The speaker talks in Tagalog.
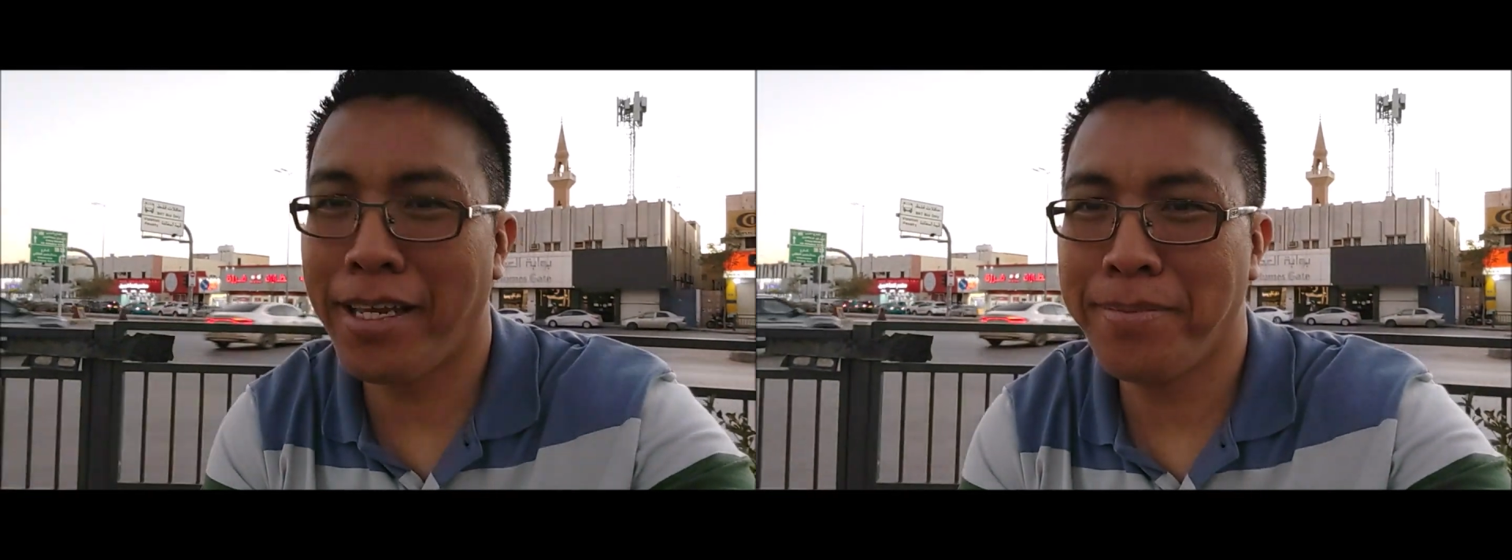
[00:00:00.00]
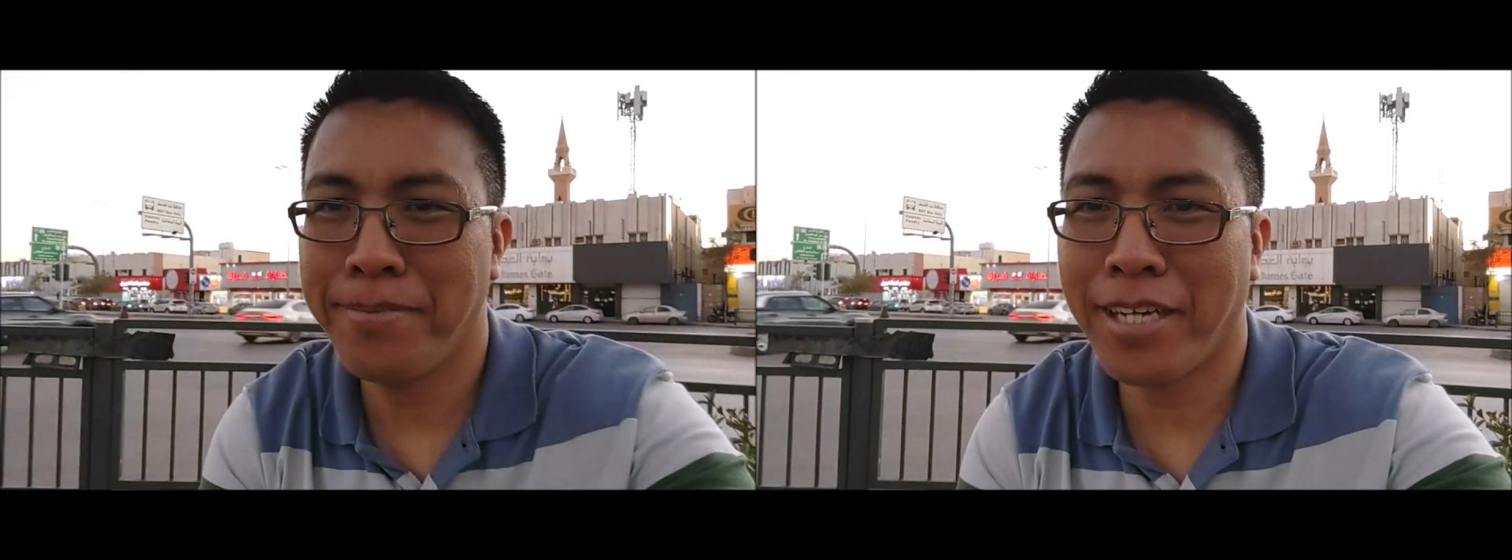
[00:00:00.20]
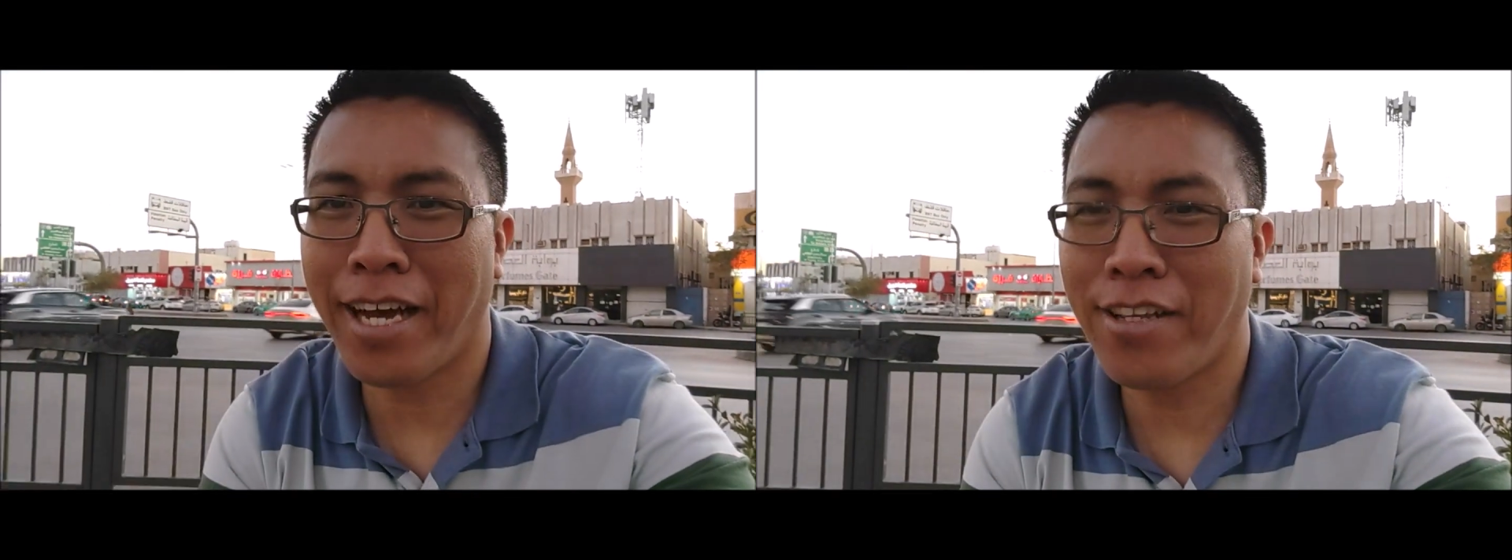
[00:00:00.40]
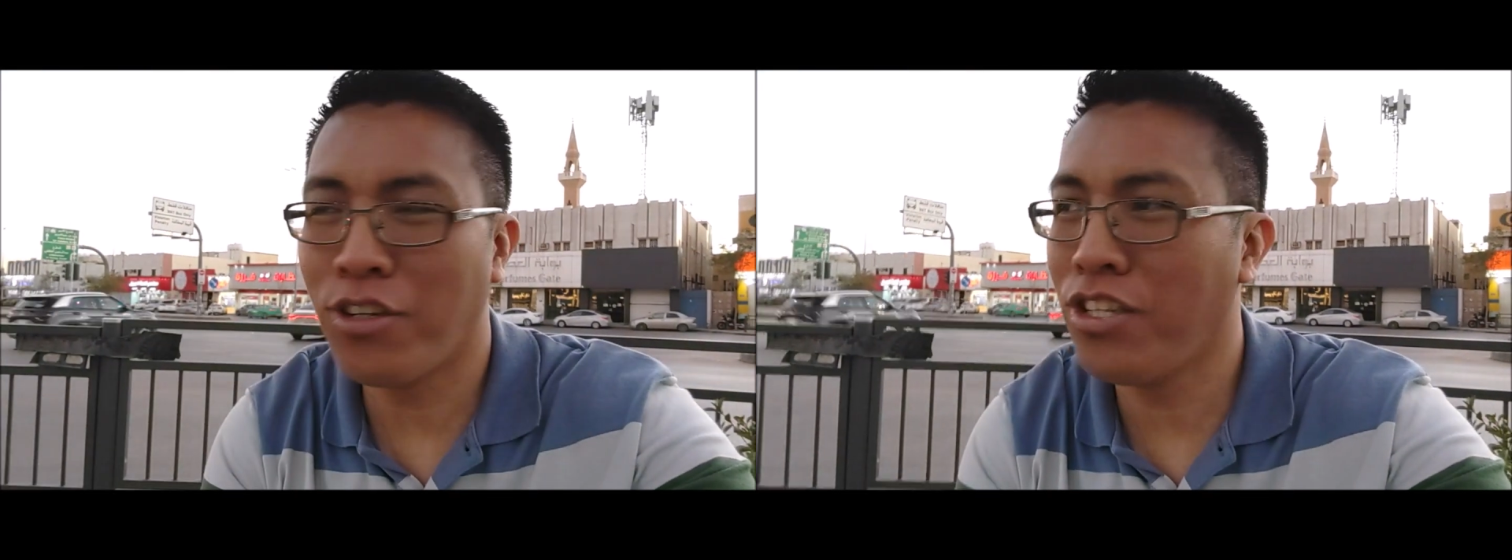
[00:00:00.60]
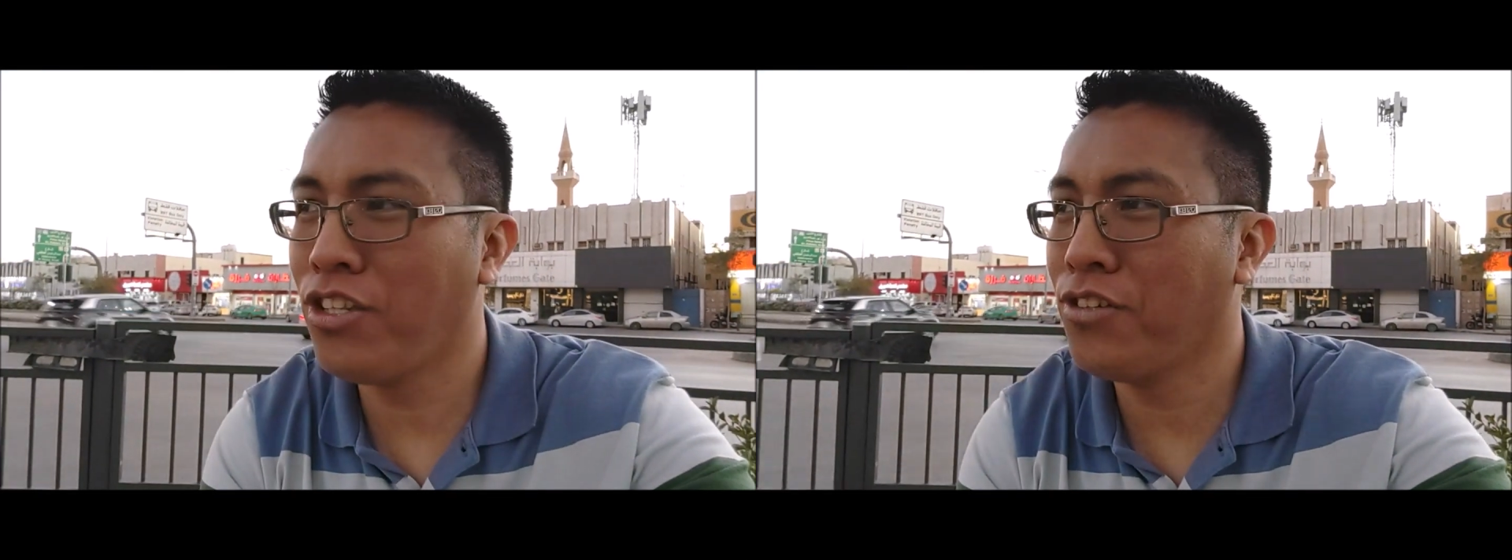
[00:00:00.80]
frame.
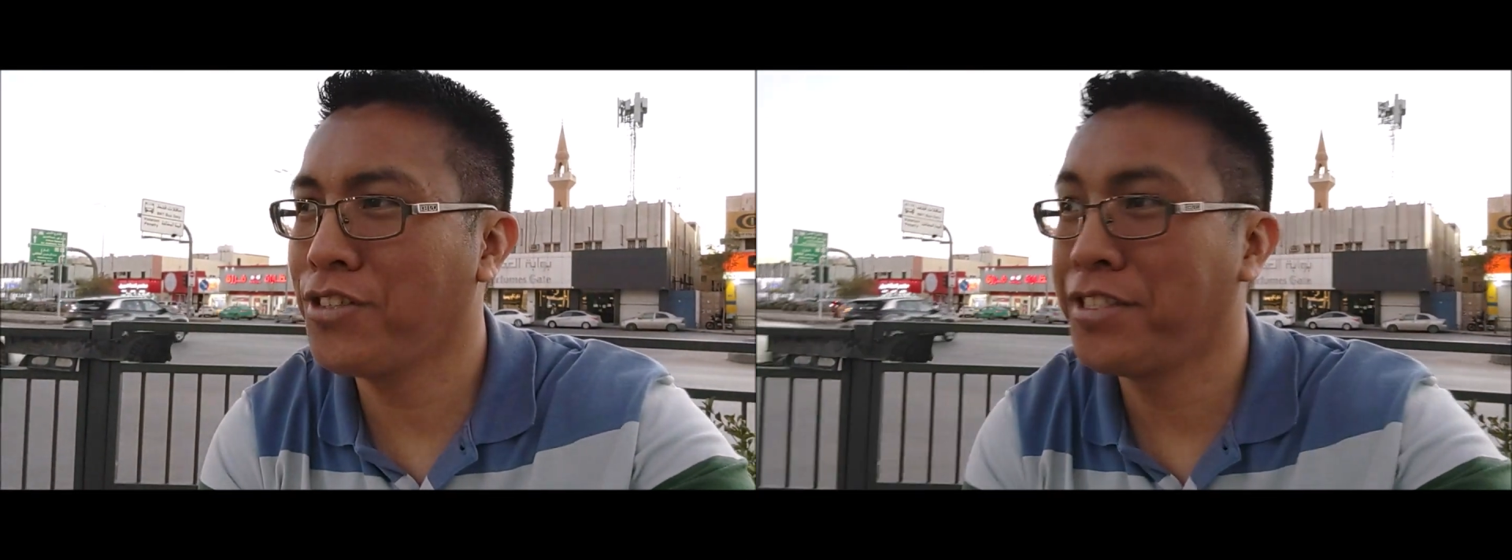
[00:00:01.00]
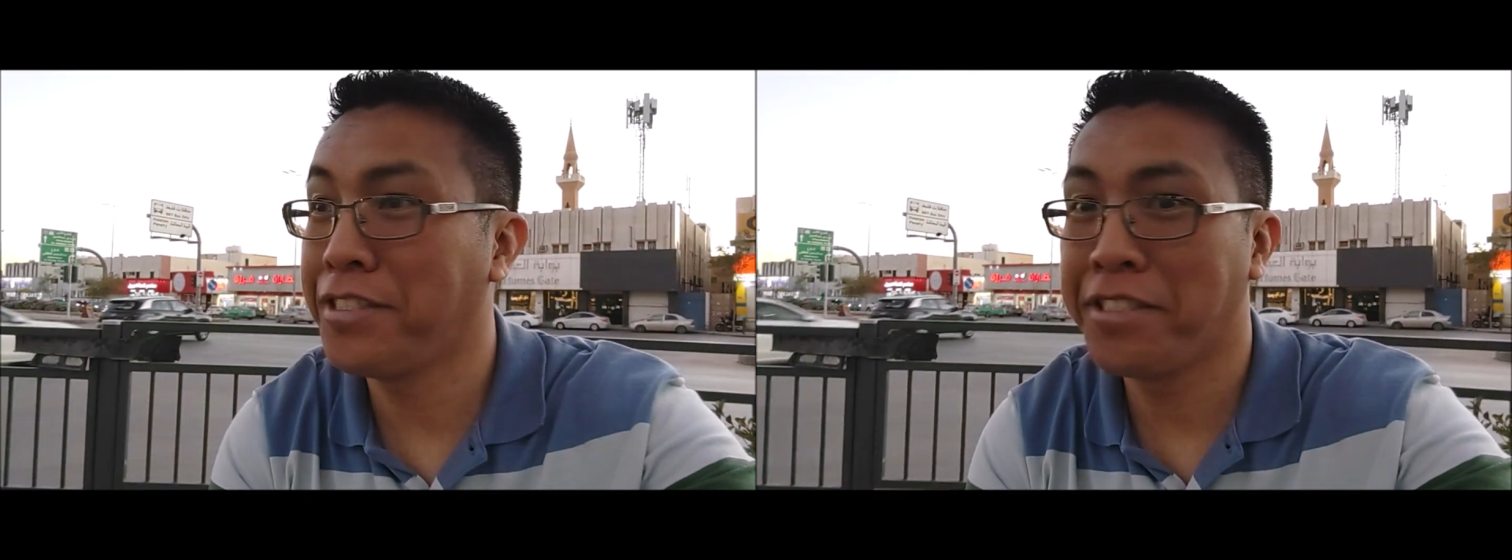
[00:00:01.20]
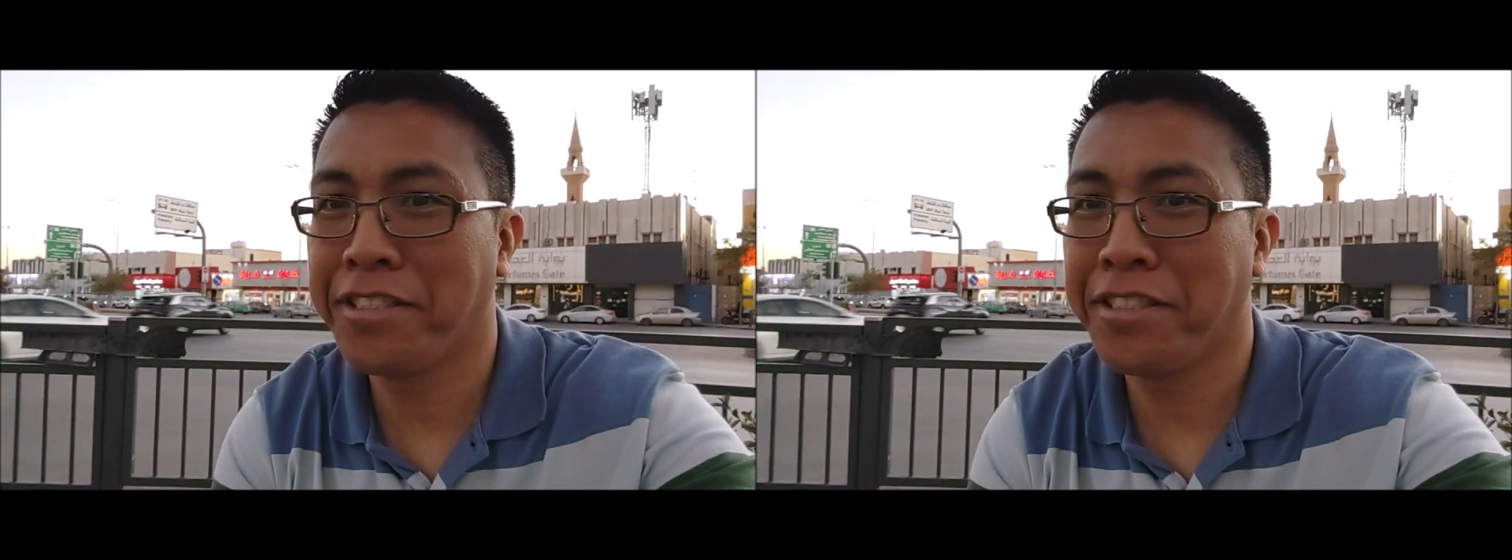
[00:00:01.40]
Magkano rin 'yun?